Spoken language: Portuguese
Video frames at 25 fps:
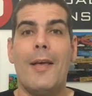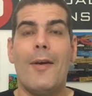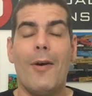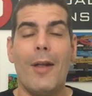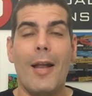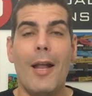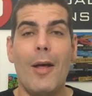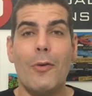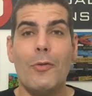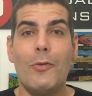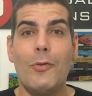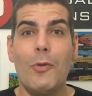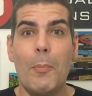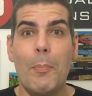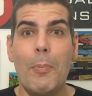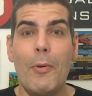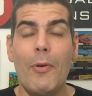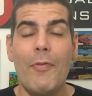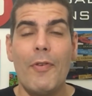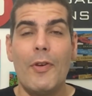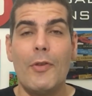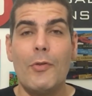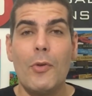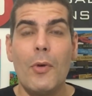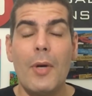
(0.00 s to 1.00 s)
Olá, eu sou o
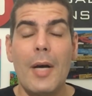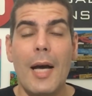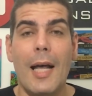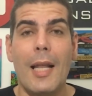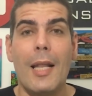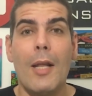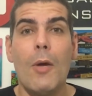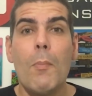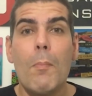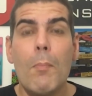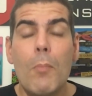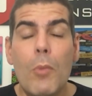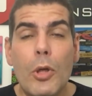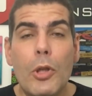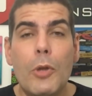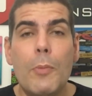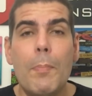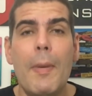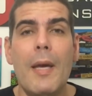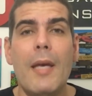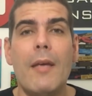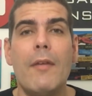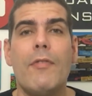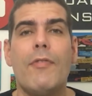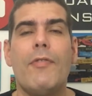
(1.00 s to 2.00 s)
professor Carlão, muito
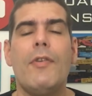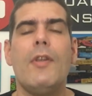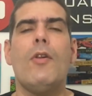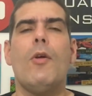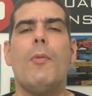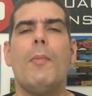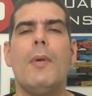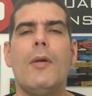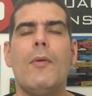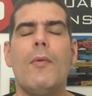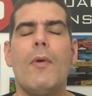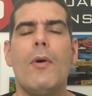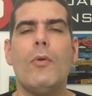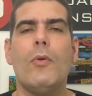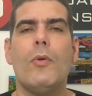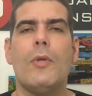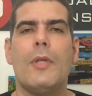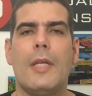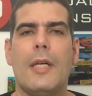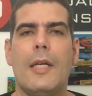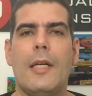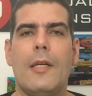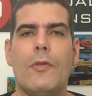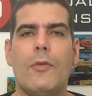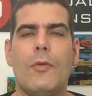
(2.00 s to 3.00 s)
bem-vindo ao Manual do
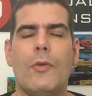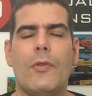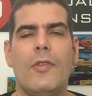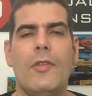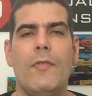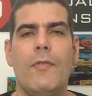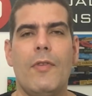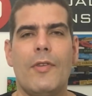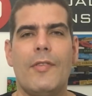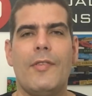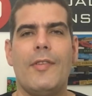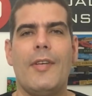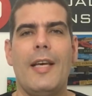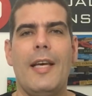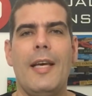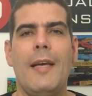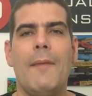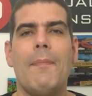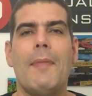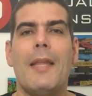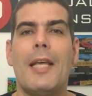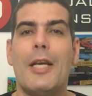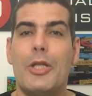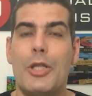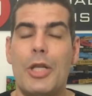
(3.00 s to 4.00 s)
Trânsito. Se
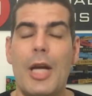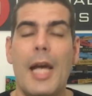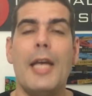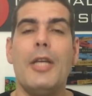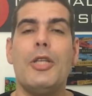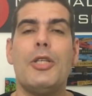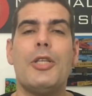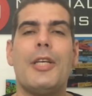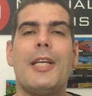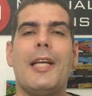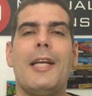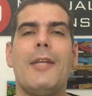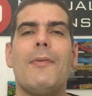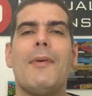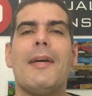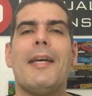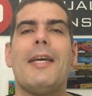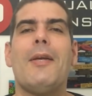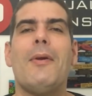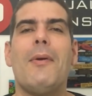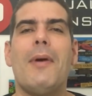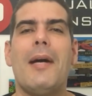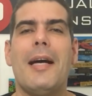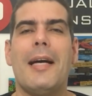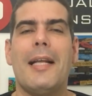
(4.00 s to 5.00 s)
você já é inscrito
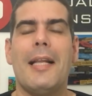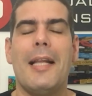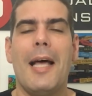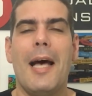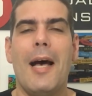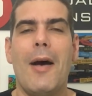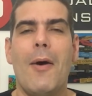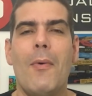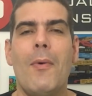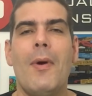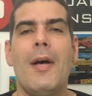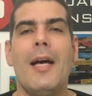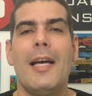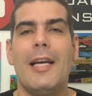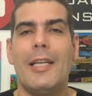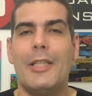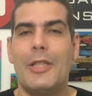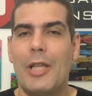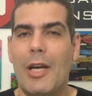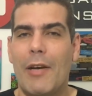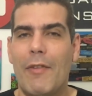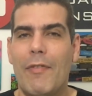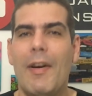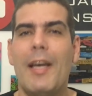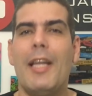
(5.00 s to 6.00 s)
aqui no canal,
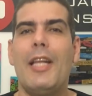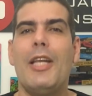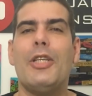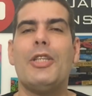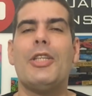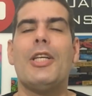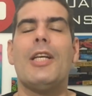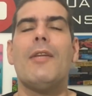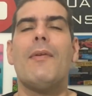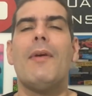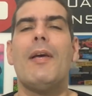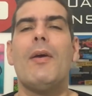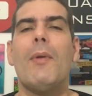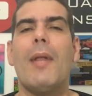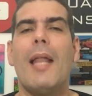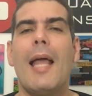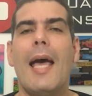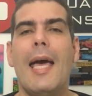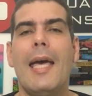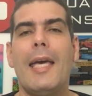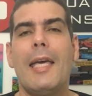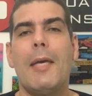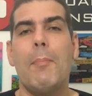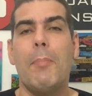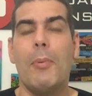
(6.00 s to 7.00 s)
já vai deixando aí o
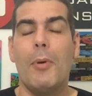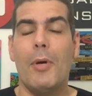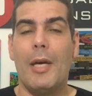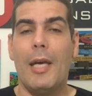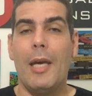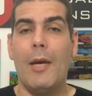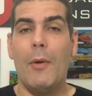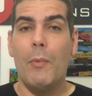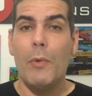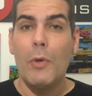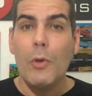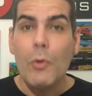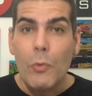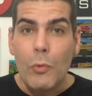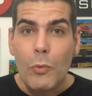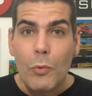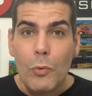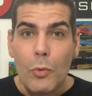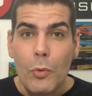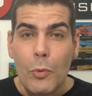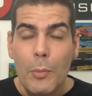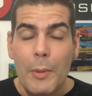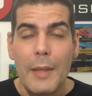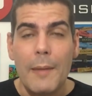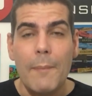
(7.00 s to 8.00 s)
like, porque o
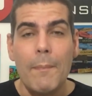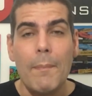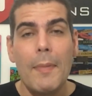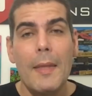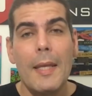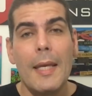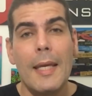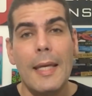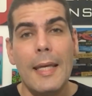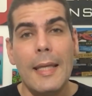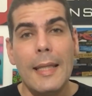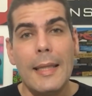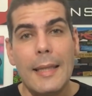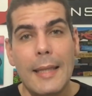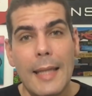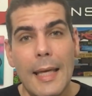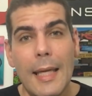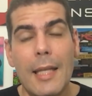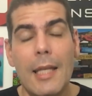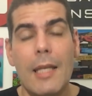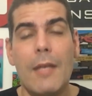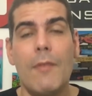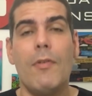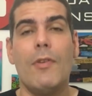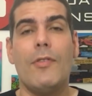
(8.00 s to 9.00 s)
YouTube
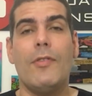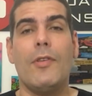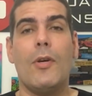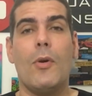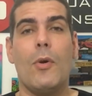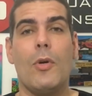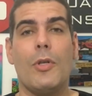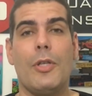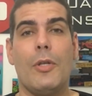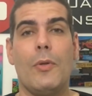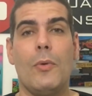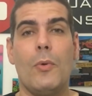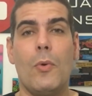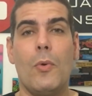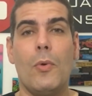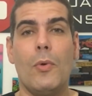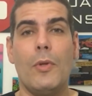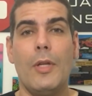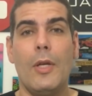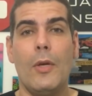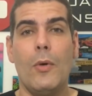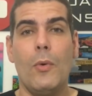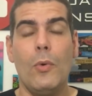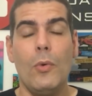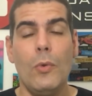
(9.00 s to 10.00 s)
entende que você gosta do
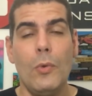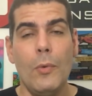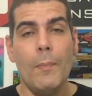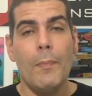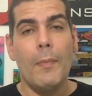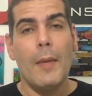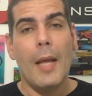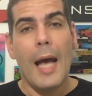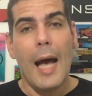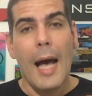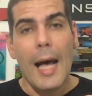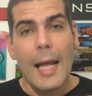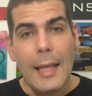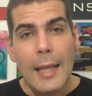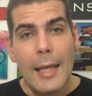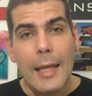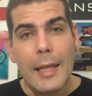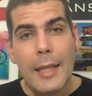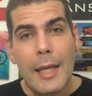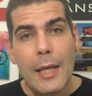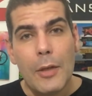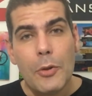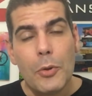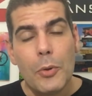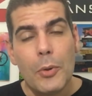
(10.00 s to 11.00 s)
conteúdo, além
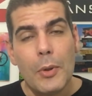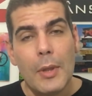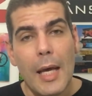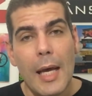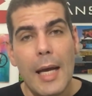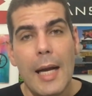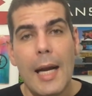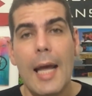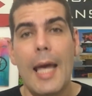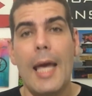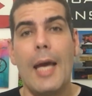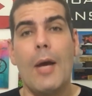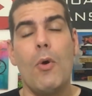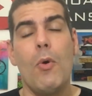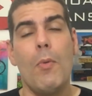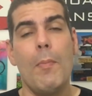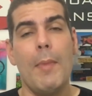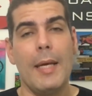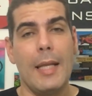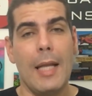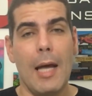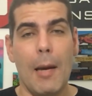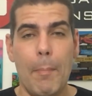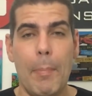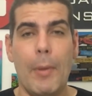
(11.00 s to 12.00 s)
de ajudar a
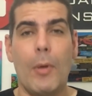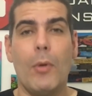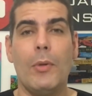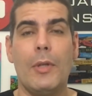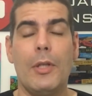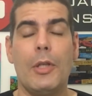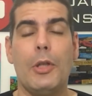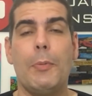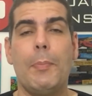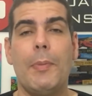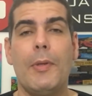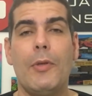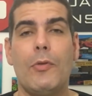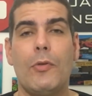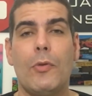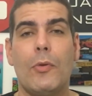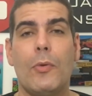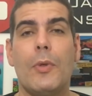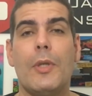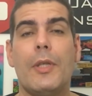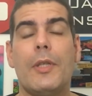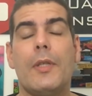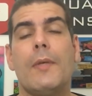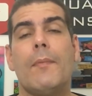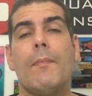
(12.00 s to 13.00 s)
recomendar para outras
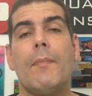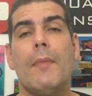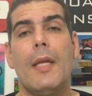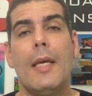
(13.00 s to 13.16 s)
pessoas.